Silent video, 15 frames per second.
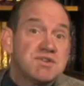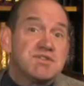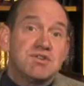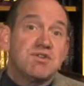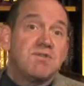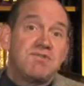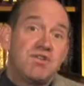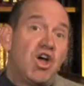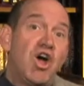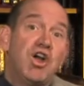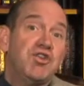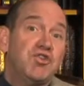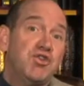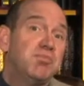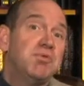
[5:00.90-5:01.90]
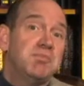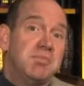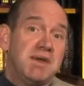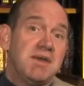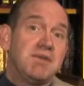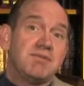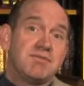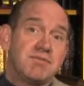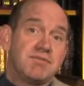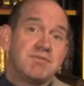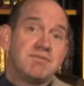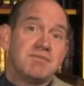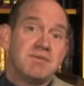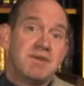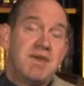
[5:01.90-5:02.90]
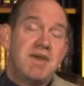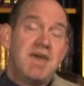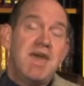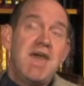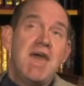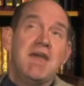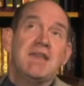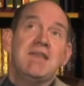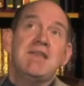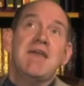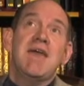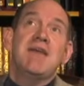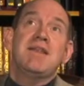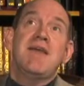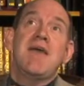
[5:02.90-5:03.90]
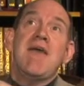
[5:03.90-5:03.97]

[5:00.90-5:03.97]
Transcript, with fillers: Мы все те же несовершенные слабые люди.